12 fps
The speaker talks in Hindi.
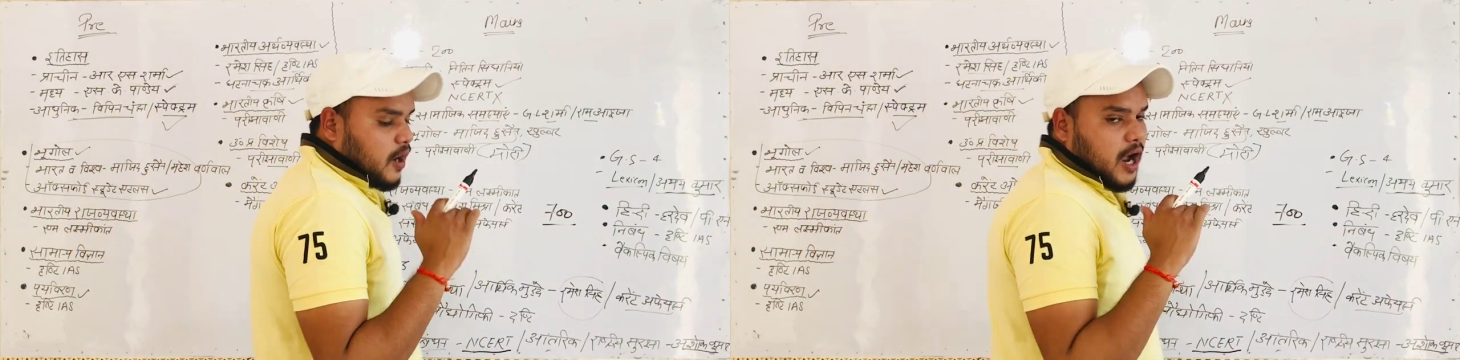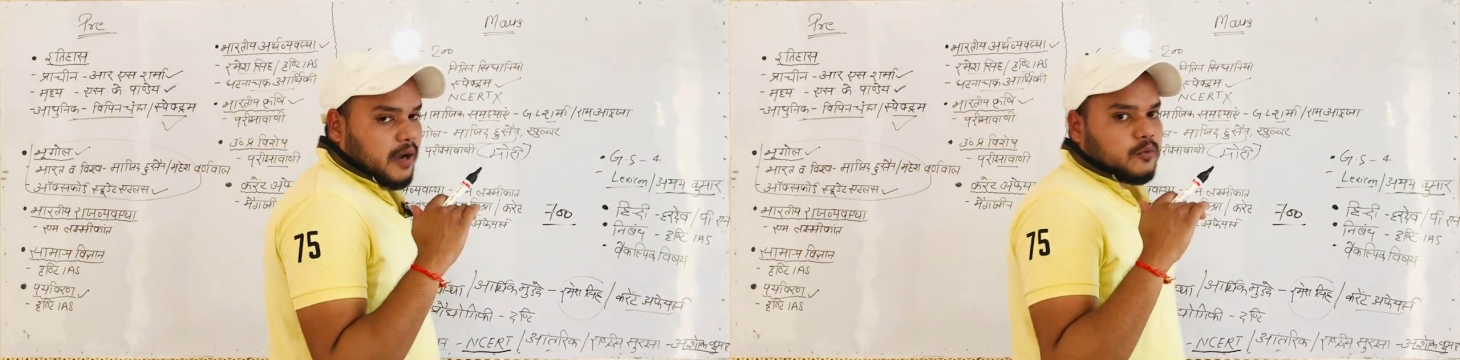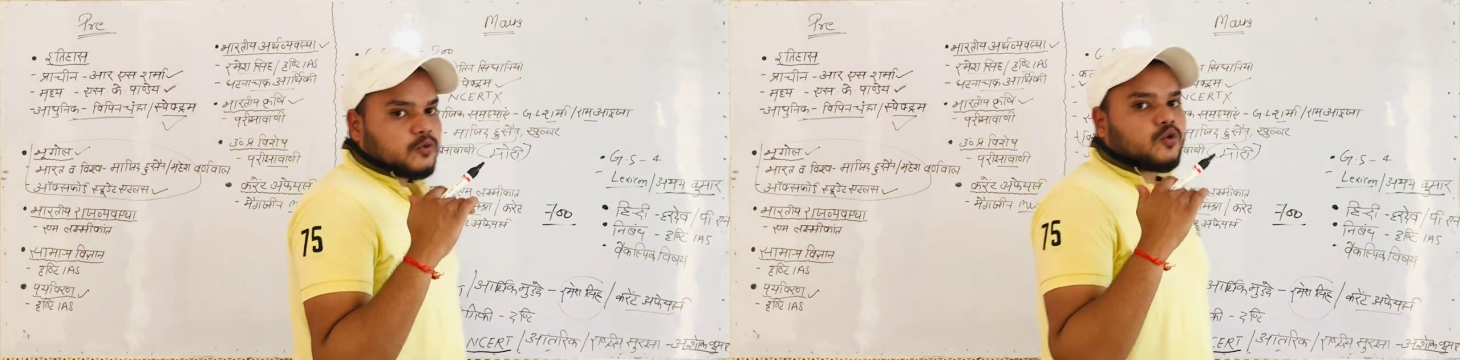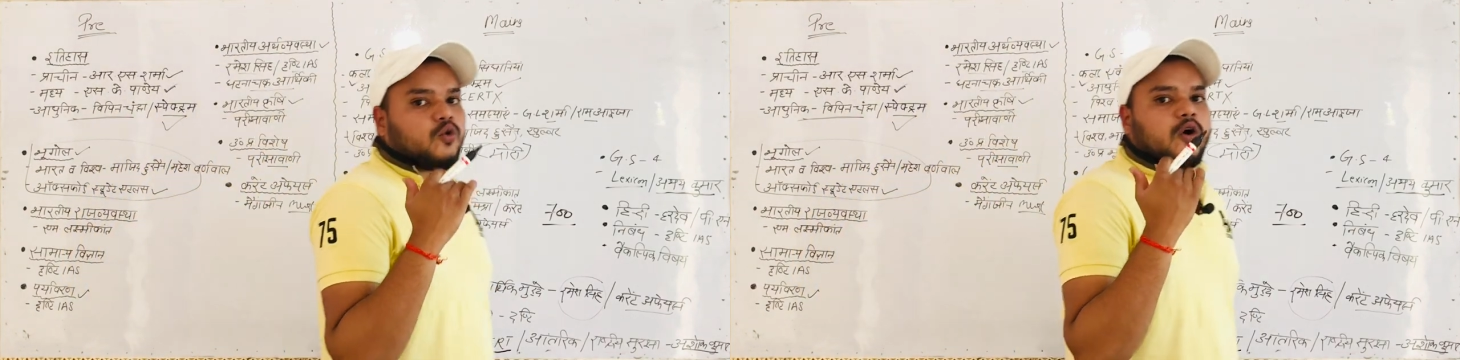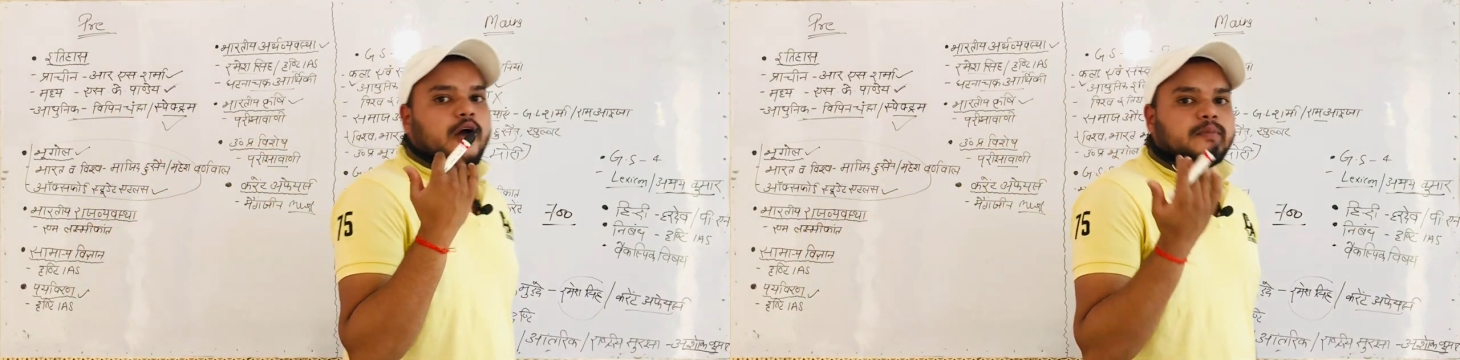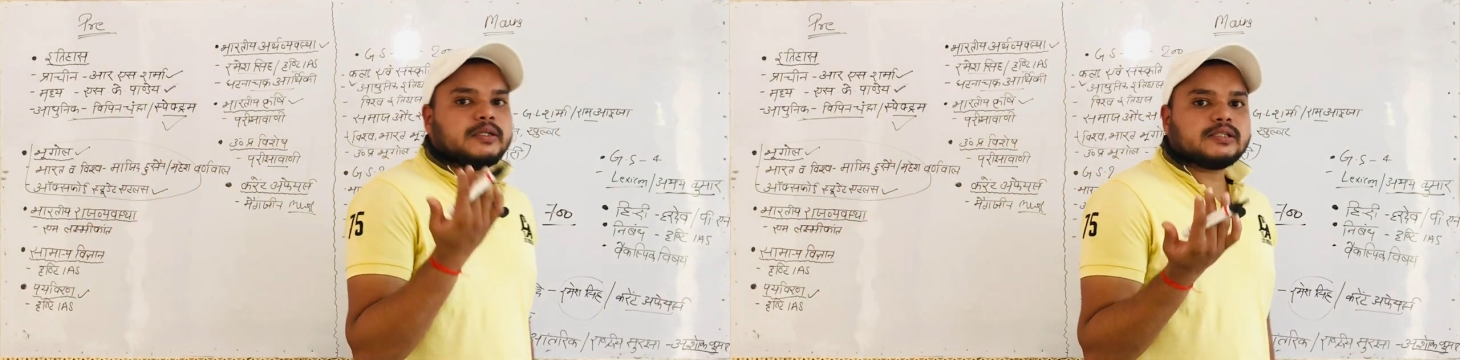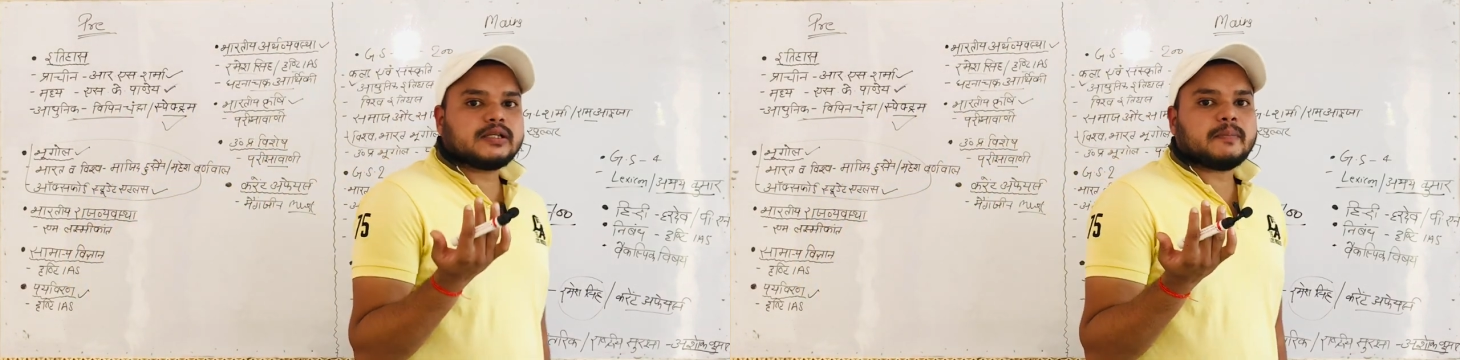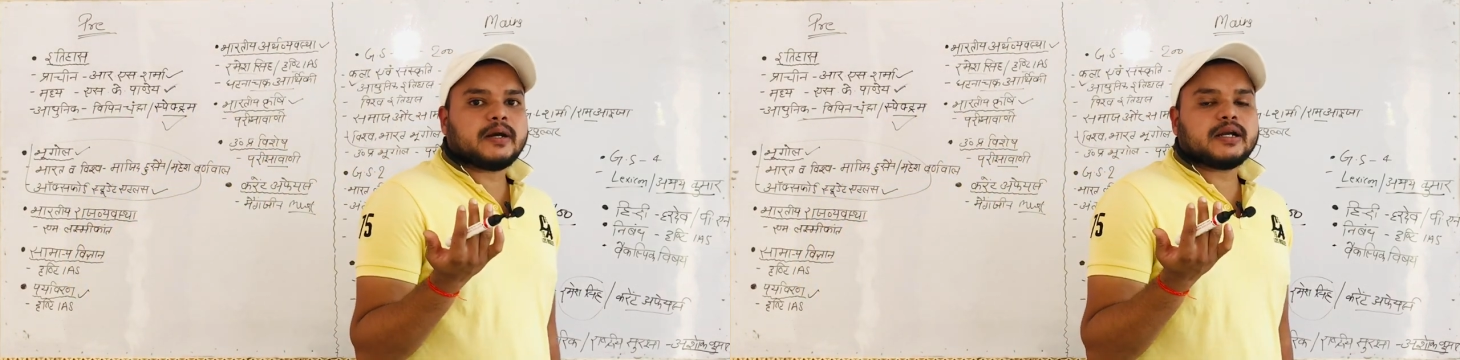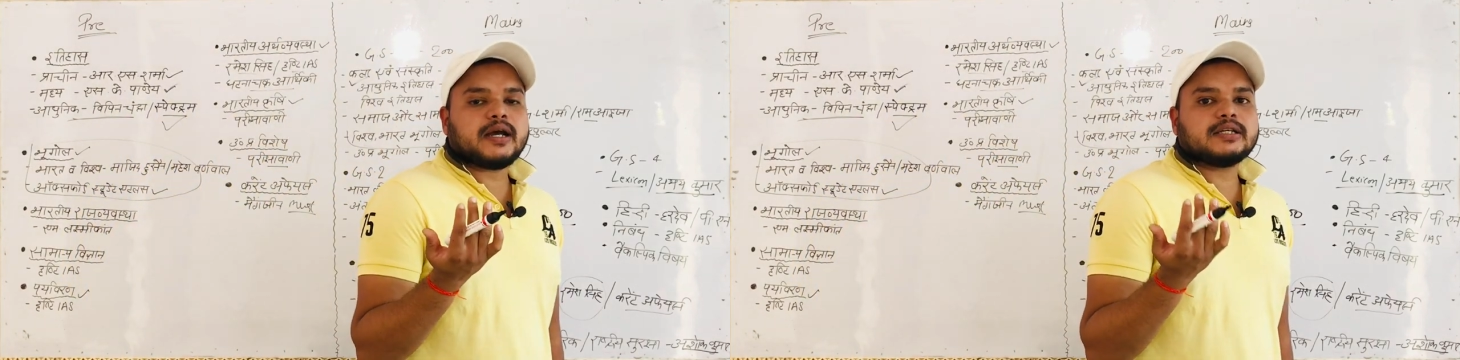आप उसको अभी से
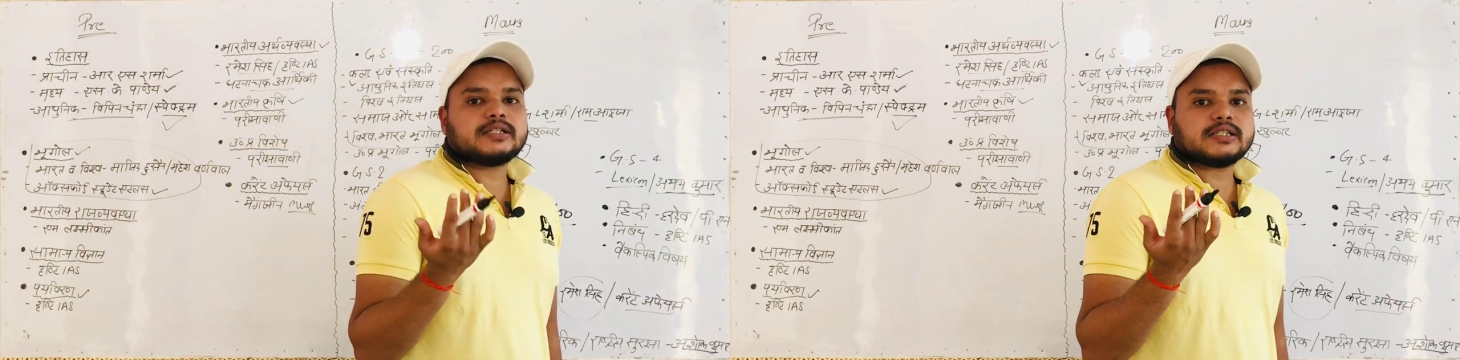पढ़ना